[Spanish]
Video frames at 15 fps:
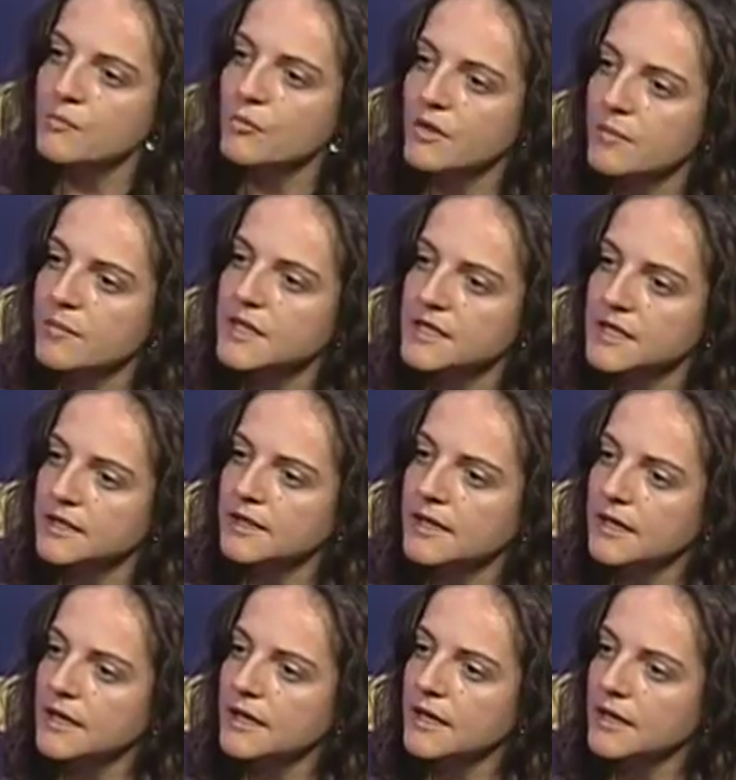se puede,
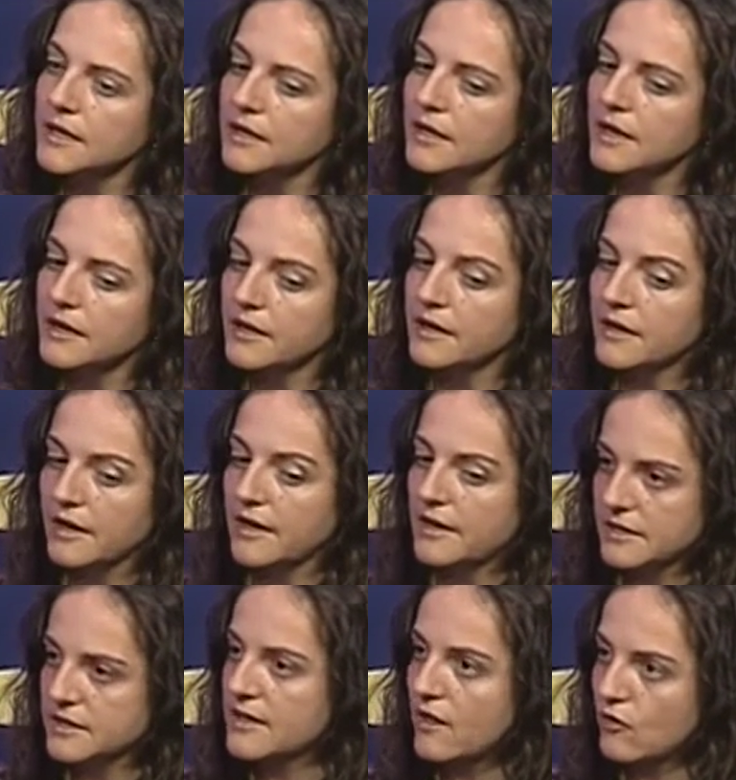presentar
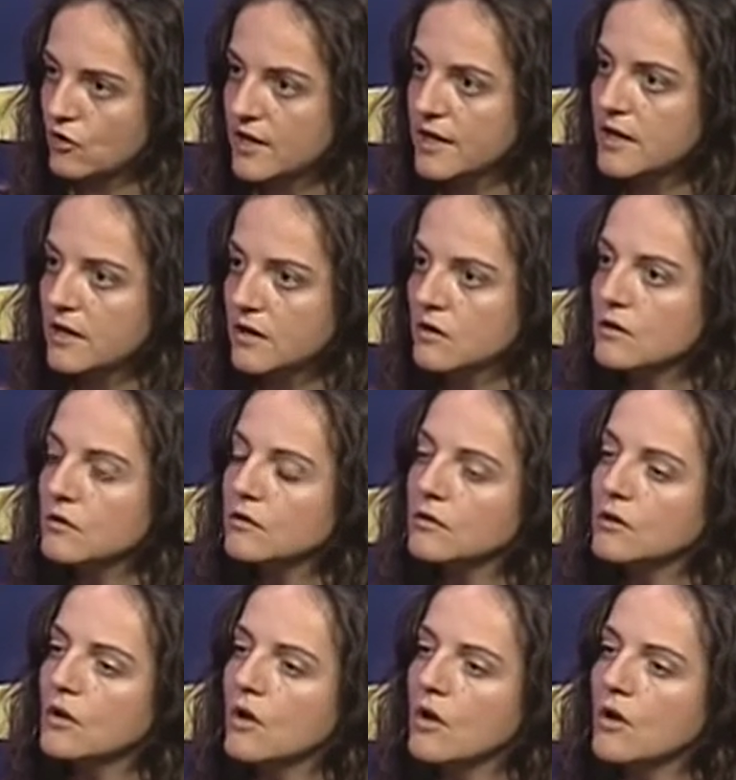en estado líquido,
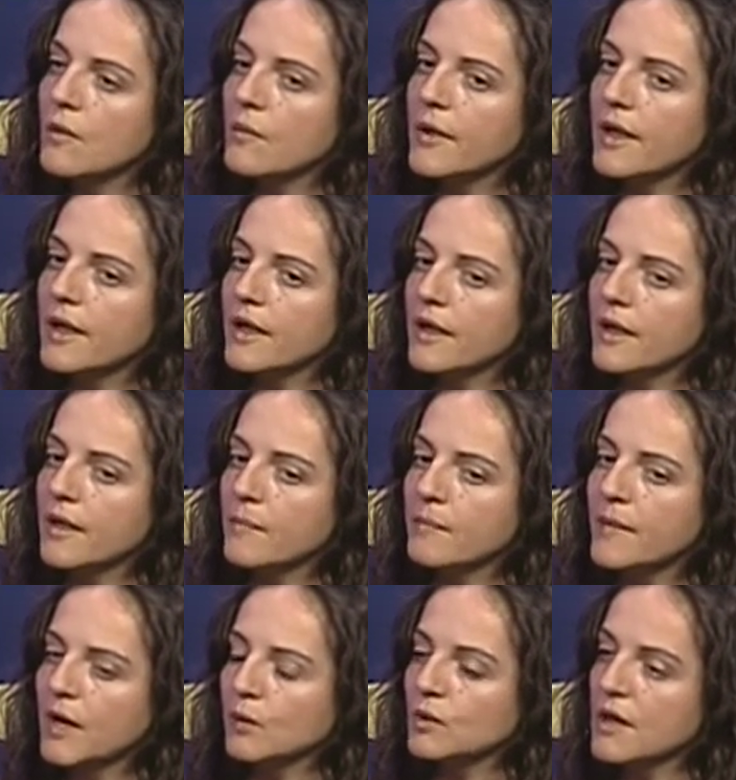
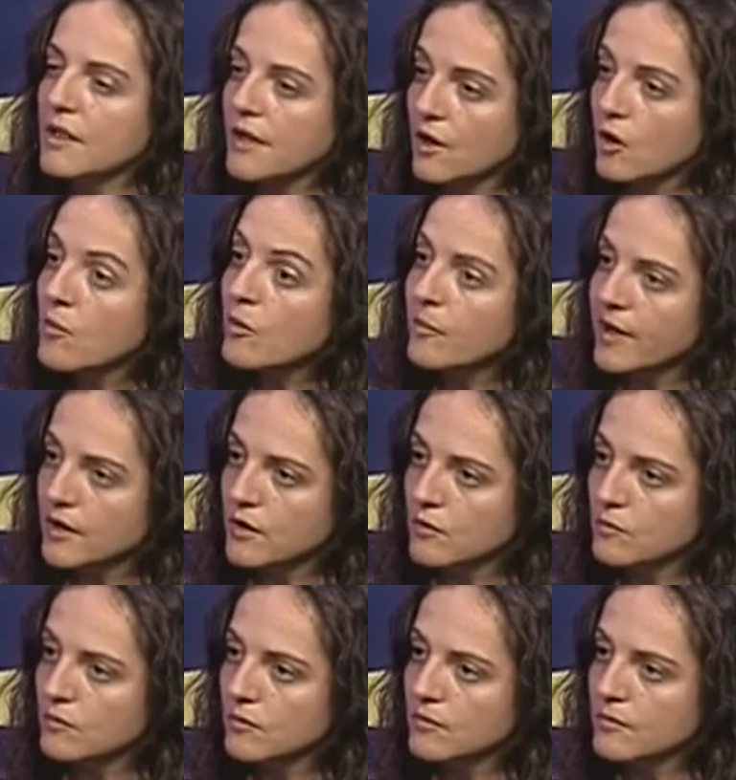eh, para utilizar como
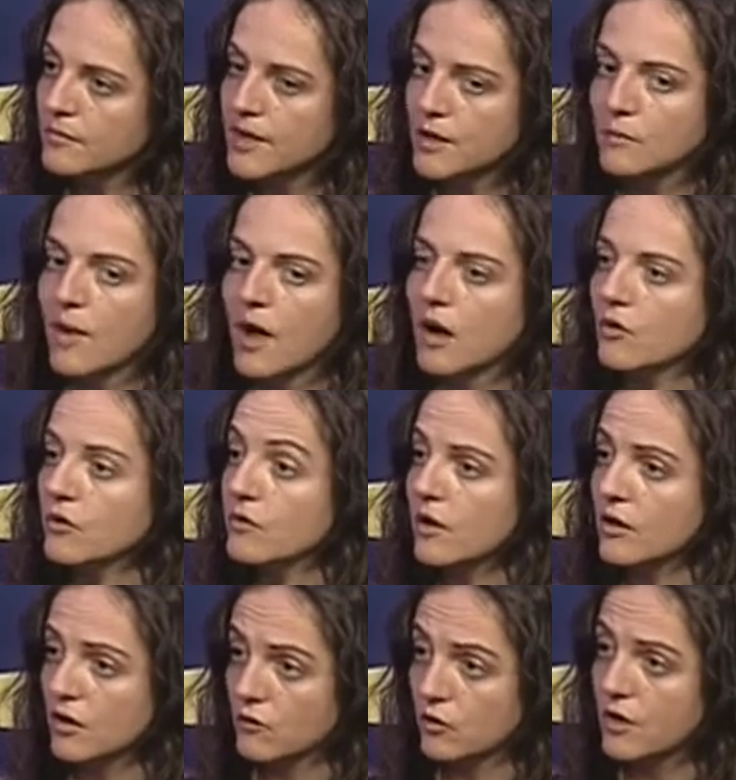medium, medium
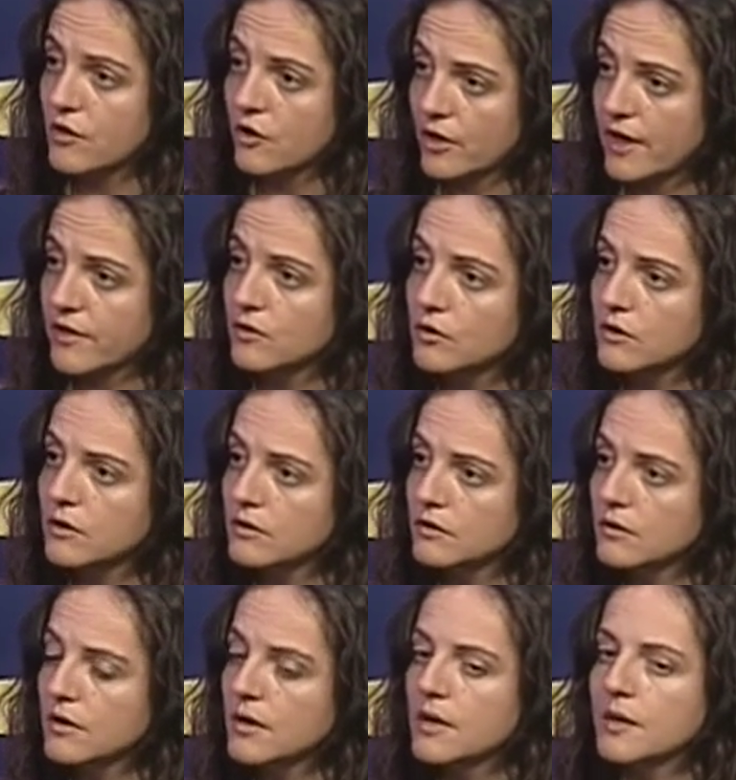acondicionador,
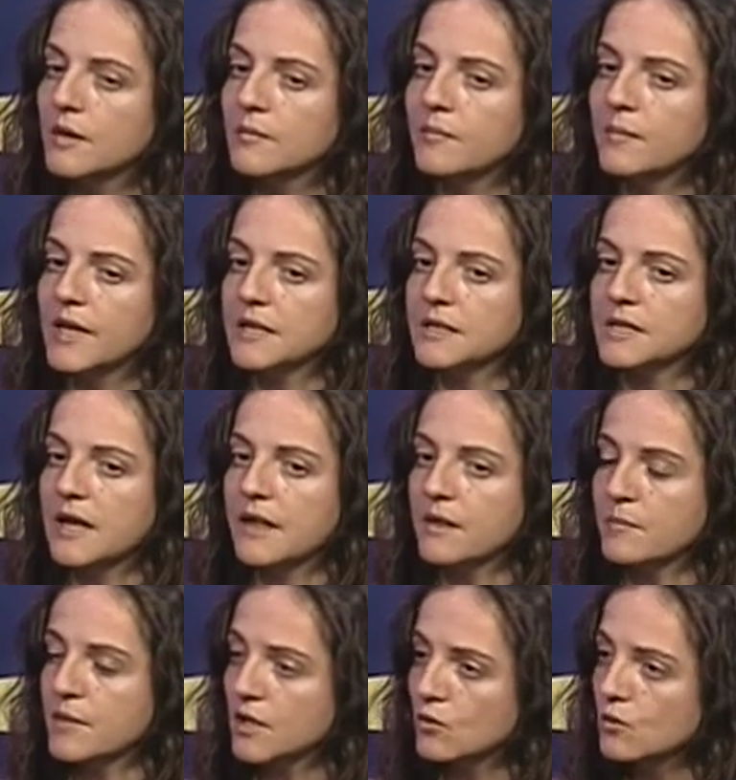bien
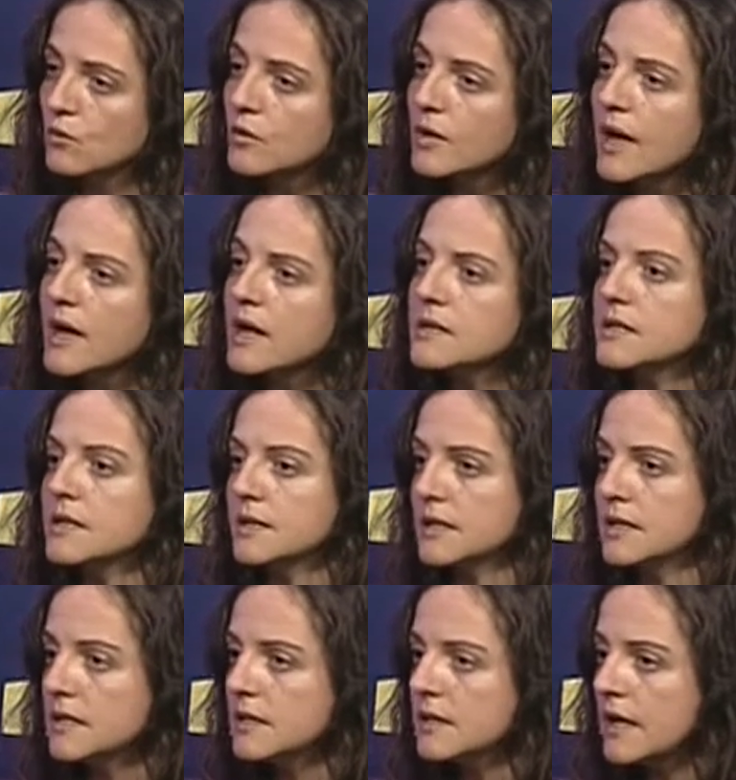sea de pinturas, de
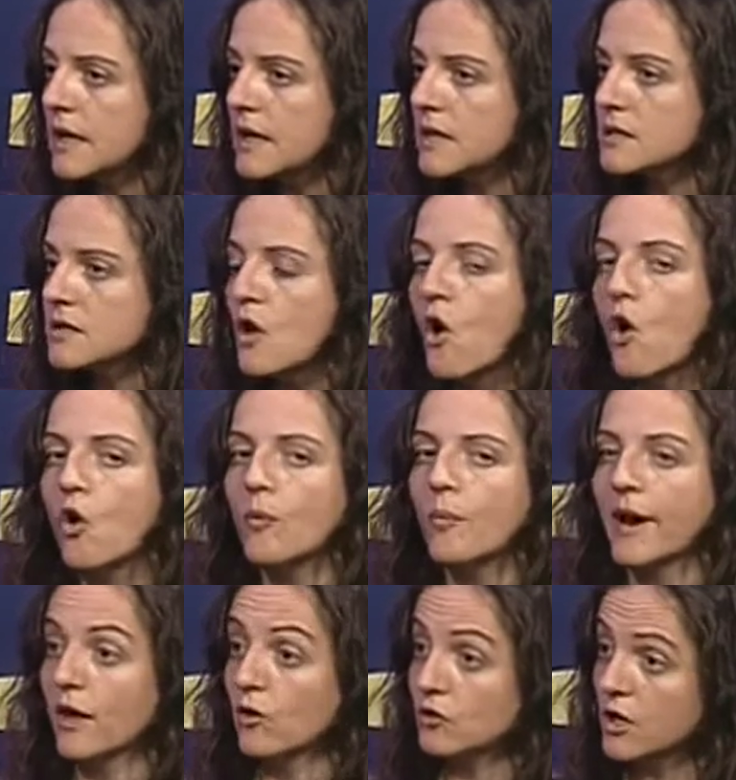tintas
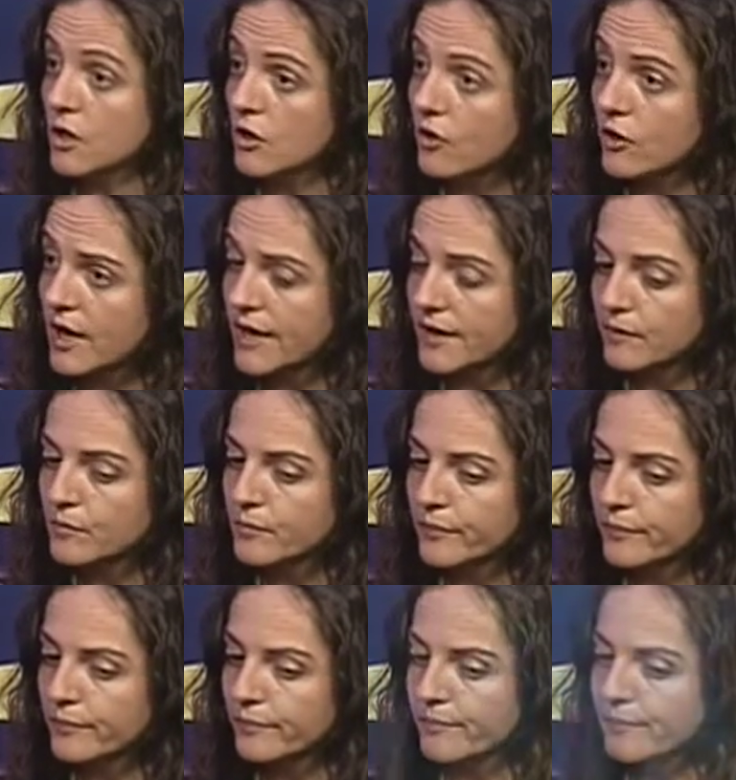o para acondicionar
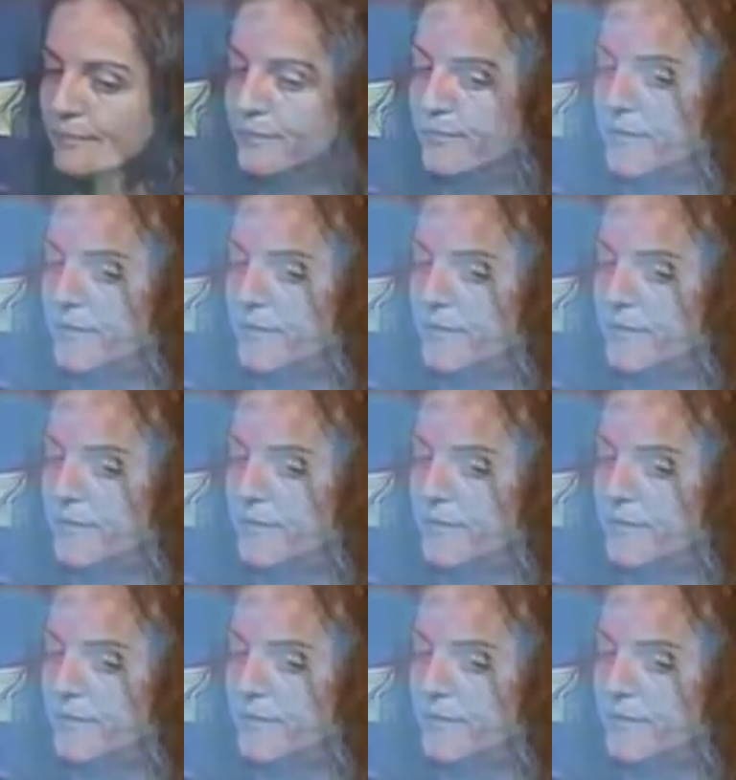mm,